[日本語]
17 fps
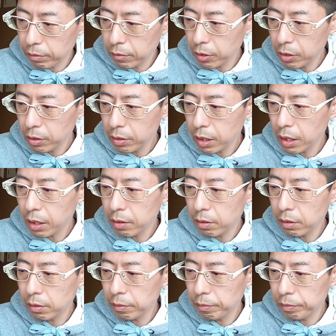という傾
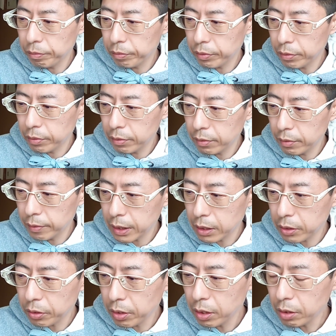向、ま
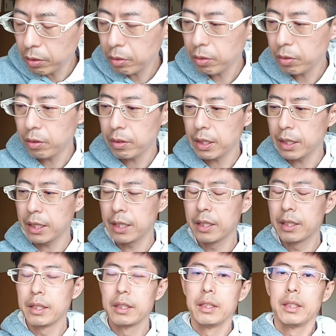あ、その辺のところはね、
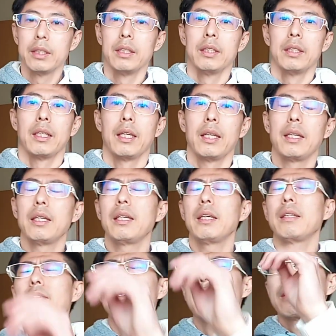
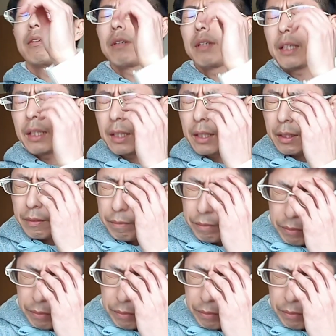えー、っとね、これがね、